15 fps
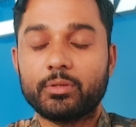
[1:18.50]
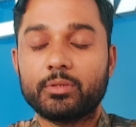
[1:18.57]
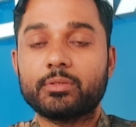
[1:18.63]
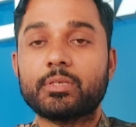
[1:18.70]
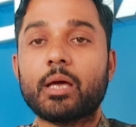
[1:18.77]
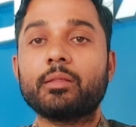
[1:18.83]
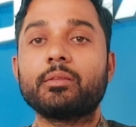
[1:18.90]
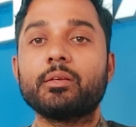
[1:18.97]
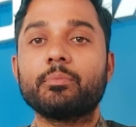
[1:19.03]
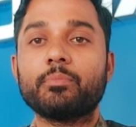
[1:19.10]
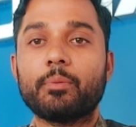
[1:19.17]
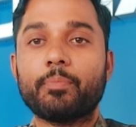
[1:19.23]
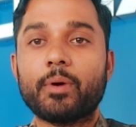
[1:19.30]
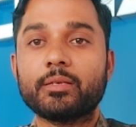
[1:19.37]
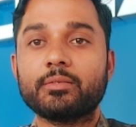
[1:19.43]
চার দিন বা
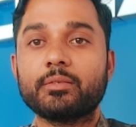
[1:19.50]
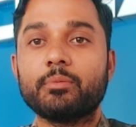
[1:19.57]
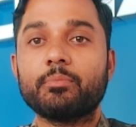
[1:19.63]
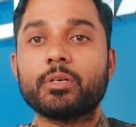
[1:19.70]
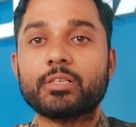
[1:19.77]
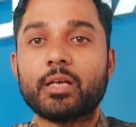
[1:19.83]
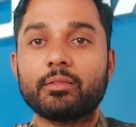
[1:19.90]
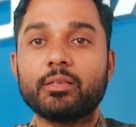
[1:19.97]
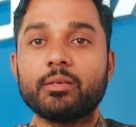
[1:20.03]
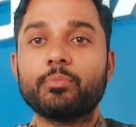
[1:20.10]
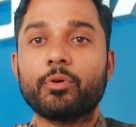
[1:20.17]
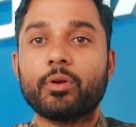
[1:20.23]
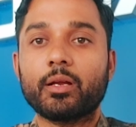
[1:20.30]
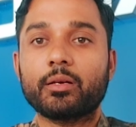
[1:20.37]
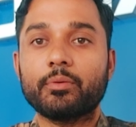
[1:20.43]
পাঁচ দিন বা সাত দিন
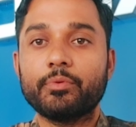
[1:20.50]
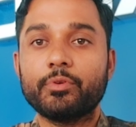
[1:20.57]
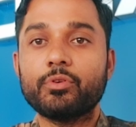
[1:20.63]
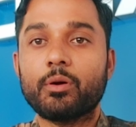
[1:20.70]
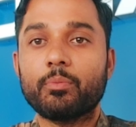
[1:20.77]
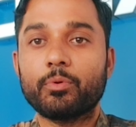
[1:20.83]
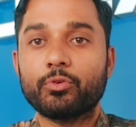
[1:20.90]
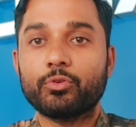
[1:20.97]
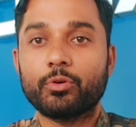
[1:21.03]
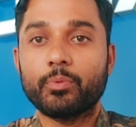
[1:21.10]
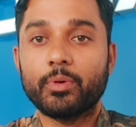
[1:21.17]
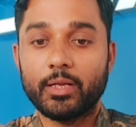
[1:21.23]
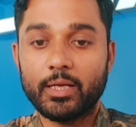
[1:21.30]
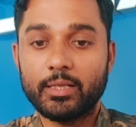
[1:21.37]
পরে একটা ভিডিও আপলোড করবেন